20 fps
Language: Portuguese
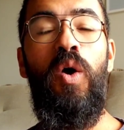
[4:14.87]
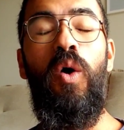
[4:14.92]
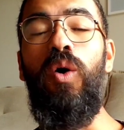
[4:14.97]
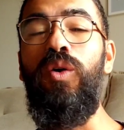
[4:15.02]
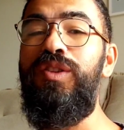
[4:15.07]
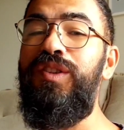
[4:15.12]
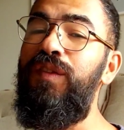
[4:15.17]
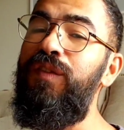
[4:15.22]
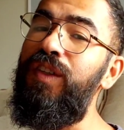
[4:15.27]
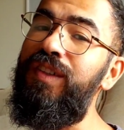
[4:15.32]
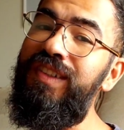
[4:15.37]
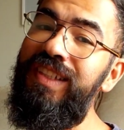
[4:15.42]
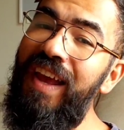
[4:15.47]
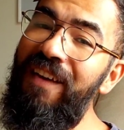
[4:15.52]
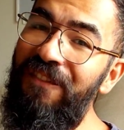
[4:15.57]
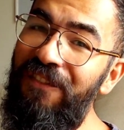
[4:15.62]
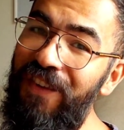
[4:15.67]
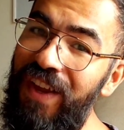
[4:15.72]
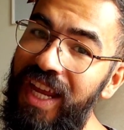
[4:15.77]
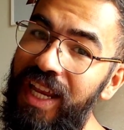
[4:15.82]
ou se você
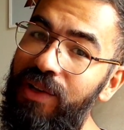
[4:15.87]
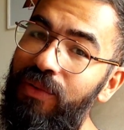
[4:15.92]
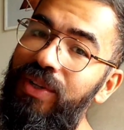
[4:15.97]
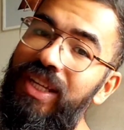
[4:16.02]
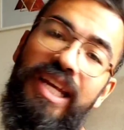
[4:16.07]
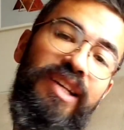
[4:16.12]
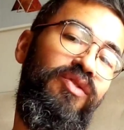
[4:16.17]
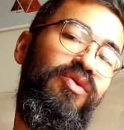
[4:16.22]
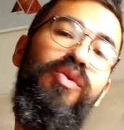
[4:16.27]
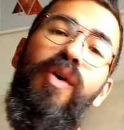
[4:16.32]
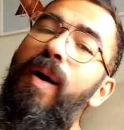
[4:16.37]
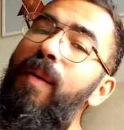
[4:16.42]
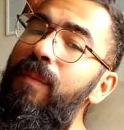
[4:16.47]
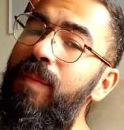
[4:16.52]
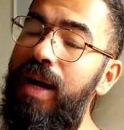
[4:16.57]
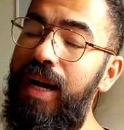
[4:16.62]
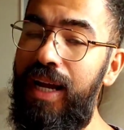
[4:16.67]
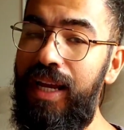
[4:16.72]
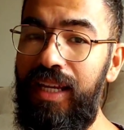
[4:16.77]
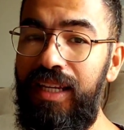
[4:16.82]
é filho e a sua
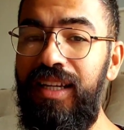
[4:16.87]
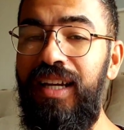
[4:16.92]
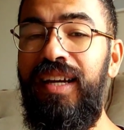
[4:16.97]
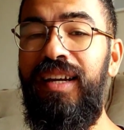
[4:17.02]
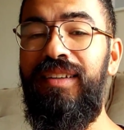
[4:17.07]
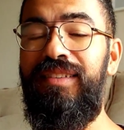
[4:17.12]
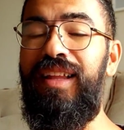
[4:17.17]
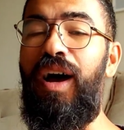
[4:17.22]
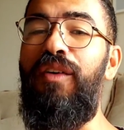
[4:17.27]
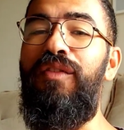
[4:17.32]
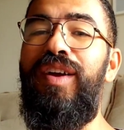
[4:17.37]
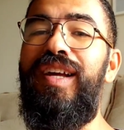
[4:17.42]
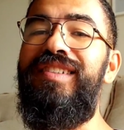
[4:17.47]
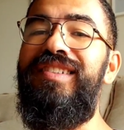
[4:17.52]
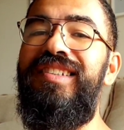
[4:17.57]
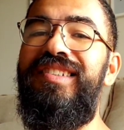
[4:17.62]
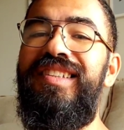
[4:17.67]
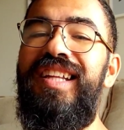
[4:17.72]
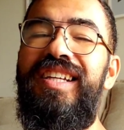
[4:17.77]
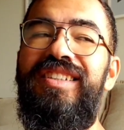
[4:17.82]
mãe
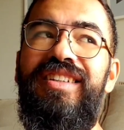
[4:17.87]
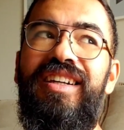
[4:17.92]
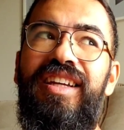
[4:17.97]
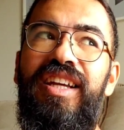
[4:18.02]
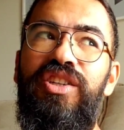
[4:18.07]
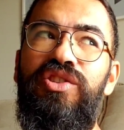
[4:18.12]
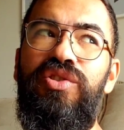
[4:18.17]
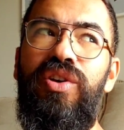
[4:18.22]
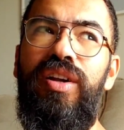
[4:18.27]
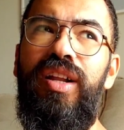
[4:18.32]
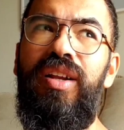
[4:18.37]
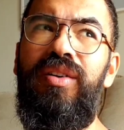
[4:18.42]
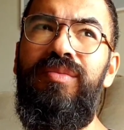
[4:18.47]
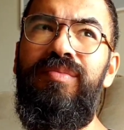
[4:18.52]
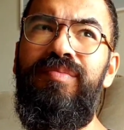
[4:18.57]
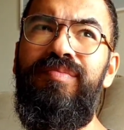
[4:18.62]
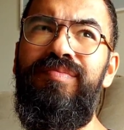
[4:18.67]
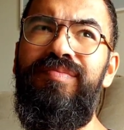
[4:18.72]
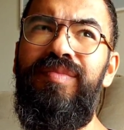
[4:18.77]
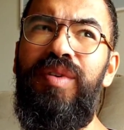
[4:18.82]
talvez esteja questionando,
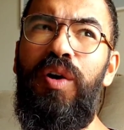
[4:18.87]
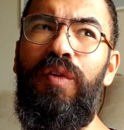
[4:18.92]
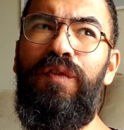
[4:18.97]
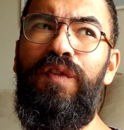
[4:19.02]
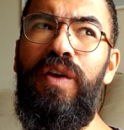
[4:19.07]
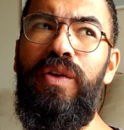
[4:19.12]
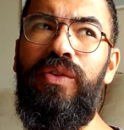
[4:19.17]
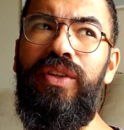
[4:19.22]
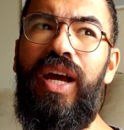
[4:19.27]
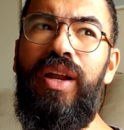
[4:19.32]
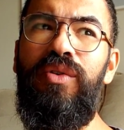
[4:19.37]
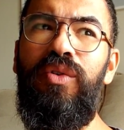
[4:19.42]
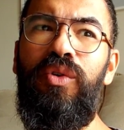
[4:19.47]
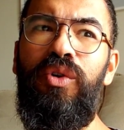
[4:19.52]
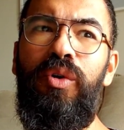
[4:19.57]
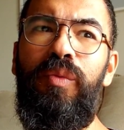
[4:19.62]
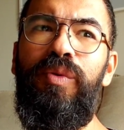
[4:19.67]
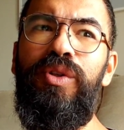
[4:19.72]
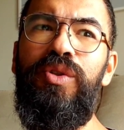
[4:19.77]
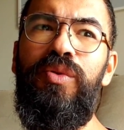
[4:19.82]
hum, meu filho está num
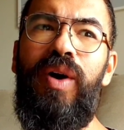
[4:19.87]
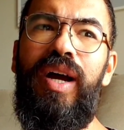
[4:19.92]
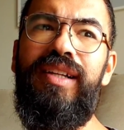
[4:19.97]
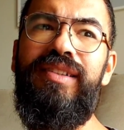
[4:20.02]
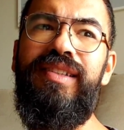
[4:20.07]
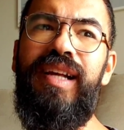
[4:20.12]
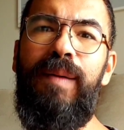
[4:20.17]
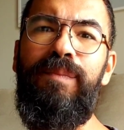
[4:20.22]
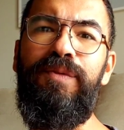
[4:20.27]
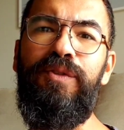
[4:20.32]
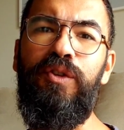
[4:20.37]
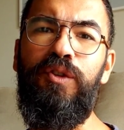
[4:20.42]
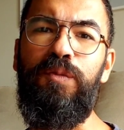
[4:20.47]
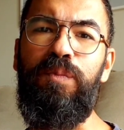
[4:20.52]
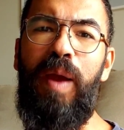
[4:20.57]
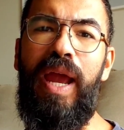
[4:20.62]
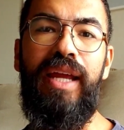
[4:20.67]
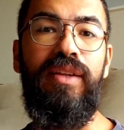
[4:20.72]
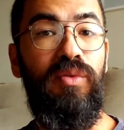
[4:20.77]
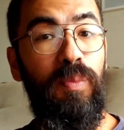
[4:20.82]
grupo de WhatsApp
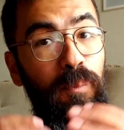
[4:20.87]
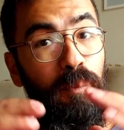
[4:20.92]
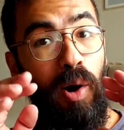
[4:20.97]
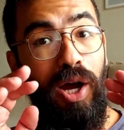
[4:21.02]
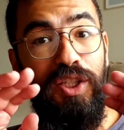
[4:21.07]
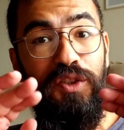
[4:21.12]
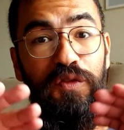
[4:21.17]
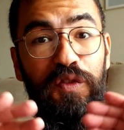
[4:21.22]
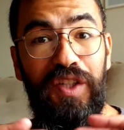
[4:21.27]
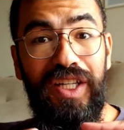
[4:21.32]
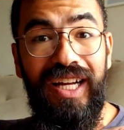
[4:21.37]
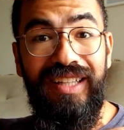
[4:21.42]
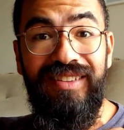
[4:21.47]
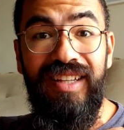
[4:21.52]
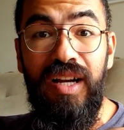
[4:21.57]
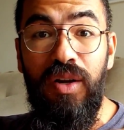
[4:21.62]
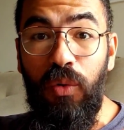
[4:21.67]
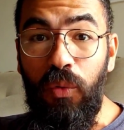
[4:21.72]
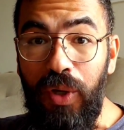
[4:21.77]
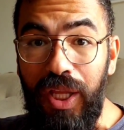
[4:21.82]
suspeito, pode ficar
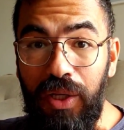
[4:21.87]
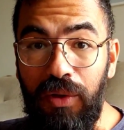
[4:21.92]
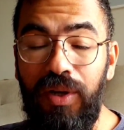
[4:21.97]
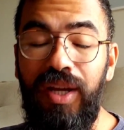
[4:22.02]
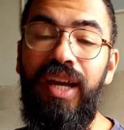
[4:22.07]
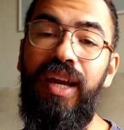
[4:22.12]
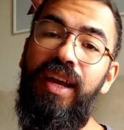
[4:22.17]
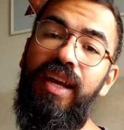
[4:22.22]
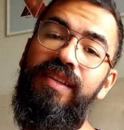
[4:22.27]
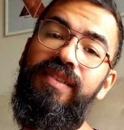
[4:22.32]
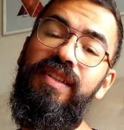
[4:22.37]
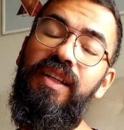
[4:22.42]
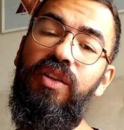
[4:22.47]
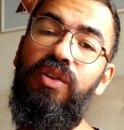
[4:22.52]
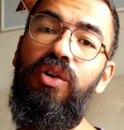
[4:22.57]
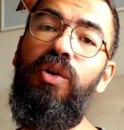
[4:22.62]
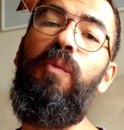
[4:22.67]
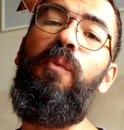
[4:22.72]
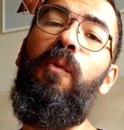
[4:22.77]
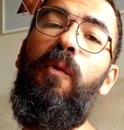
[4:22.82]
tranquilo. Esse
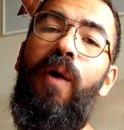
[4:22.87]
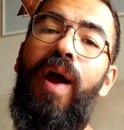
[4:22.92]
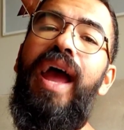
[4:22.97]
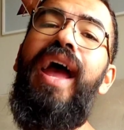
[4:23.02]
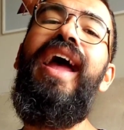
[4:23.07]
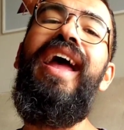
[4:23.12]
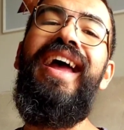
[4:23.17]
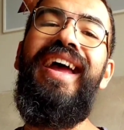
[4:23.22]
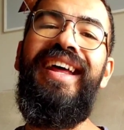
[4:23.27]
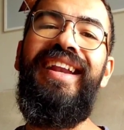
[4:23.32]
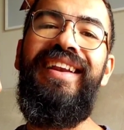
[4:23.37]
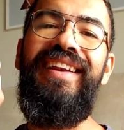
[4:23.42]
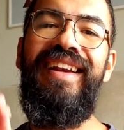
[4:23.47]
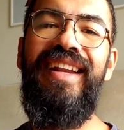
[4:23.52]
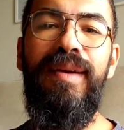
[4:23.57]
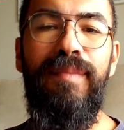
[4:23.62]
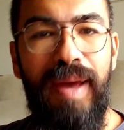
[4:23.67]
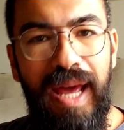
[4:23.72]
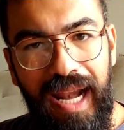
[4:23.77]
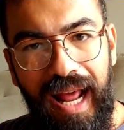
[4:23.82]
grupo é
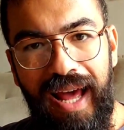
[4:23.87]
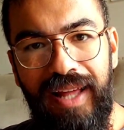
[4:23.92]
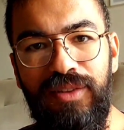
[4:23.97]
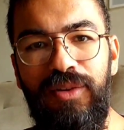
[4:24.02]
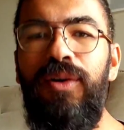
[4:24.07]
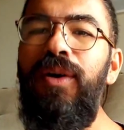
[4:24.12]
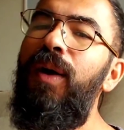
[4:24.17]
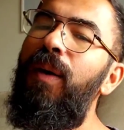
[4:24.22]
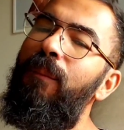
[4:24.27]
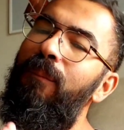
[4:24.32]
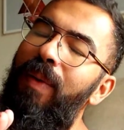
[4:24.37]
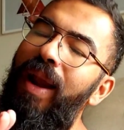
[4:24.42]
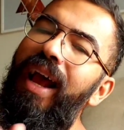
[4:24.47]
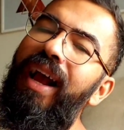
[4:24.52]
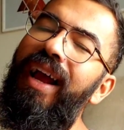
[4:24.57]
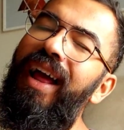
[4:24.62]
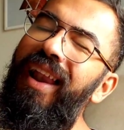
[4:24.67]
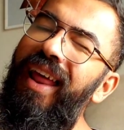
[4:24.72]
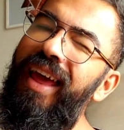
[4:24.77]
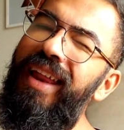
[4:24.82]
liberado
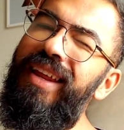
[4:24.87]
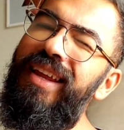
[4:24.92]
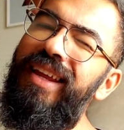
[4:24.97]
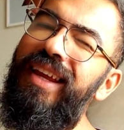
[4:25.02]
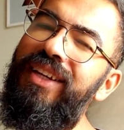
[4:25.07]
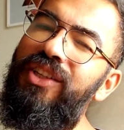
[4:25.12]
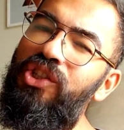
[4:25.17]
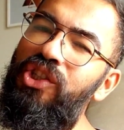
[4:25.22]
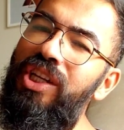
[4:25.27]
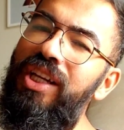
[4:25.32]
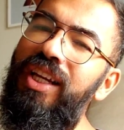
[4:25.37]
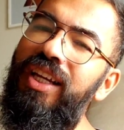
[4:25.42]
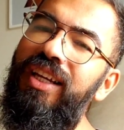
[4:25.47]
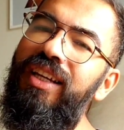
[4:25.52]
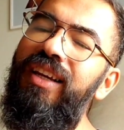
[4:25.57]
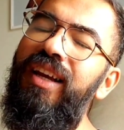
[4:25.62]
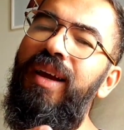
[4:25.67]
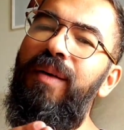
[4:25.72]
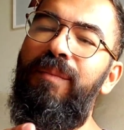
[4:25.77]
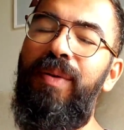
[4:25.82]
pra galerinha
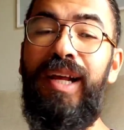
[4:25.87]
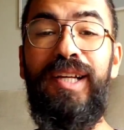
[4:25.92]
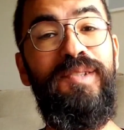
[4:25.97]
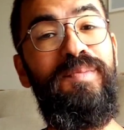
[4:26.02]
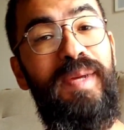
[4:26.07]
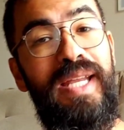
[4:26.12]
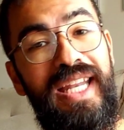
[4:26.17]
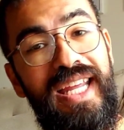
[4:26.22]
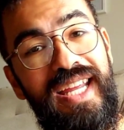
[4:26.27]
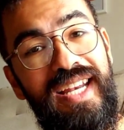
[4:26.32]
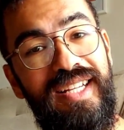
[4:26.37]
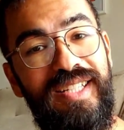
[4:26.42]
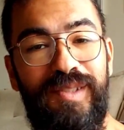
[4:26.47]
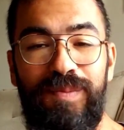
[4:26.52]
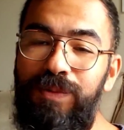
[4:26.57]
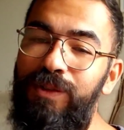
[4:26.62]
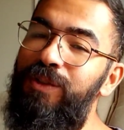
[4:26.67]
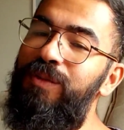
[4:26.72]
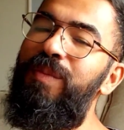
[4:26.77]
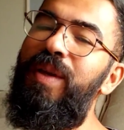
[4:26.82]
teen, pras meninas,
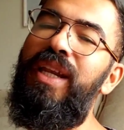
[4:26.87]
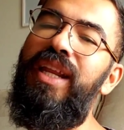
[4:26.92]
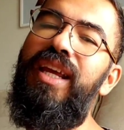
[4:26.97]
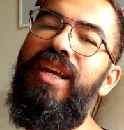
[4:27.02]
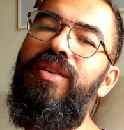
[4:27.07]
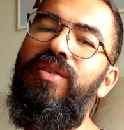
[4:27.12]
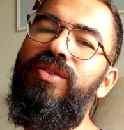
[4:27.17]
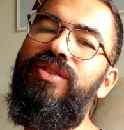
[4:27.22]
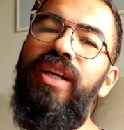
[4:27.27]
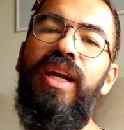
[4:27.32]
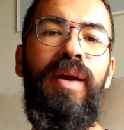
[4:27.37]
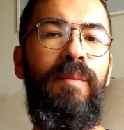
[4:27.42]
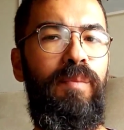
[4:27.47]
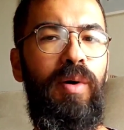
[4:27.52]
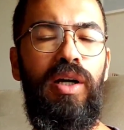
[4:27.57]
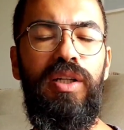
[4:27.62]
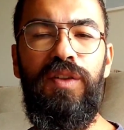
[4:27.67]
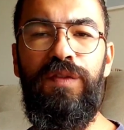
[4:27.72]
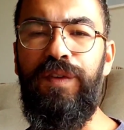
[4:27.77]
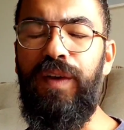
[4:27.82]
pros meninos,
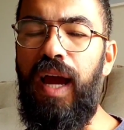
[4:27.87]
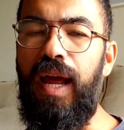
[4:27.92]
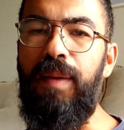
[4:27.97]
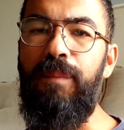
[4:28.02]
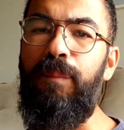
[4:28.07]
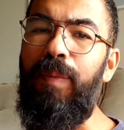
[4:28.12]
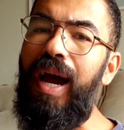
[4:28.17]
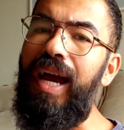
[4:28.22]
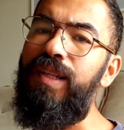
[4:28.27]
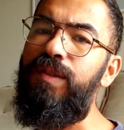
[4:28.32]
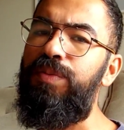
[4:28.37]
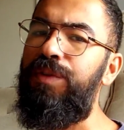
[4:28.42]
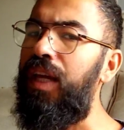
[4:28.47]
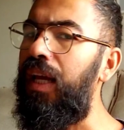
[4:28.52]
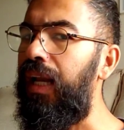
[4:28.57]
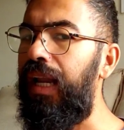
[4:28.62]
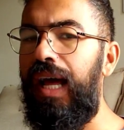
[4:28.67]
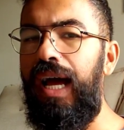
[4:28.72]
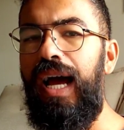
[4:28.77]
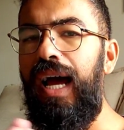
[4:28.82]
pode ficar em paz
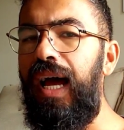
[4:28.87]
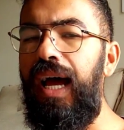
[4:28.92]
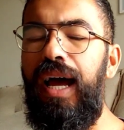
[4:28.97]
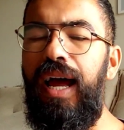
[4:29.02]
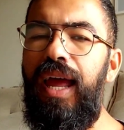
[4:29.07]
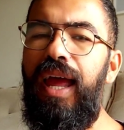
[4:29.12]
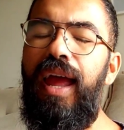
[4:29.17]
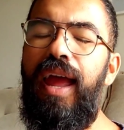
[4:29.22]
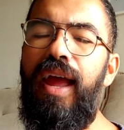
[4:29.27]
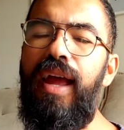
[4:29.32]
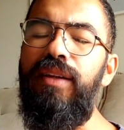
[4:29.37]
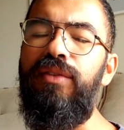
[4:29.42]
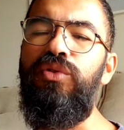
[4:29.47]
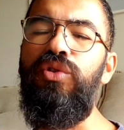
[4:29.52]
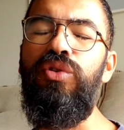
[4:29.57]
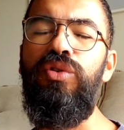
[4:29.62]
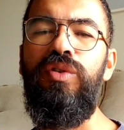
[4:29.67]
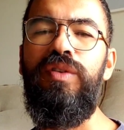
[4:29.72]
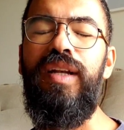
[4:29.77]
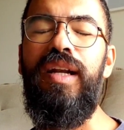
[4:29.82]
porque lá é
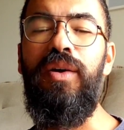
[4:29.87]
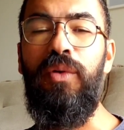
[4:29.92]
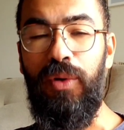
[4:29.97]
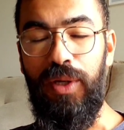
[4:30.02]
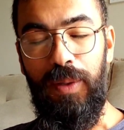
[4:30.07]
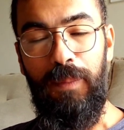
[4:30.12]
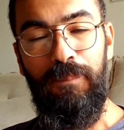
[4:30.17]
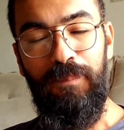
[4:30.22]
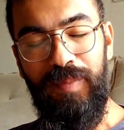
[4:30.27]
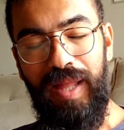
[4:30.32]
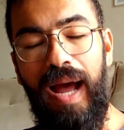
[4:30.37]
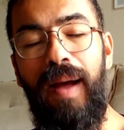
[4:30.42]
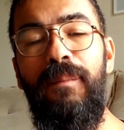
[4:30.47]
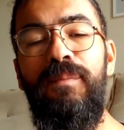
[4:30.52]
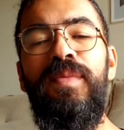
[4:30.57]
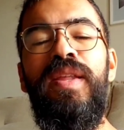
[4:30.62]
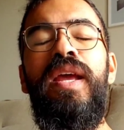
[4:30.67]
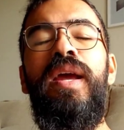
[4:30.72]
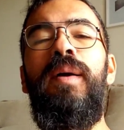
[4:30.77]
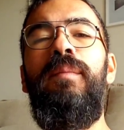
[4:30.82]
tudo tranquilo, tá?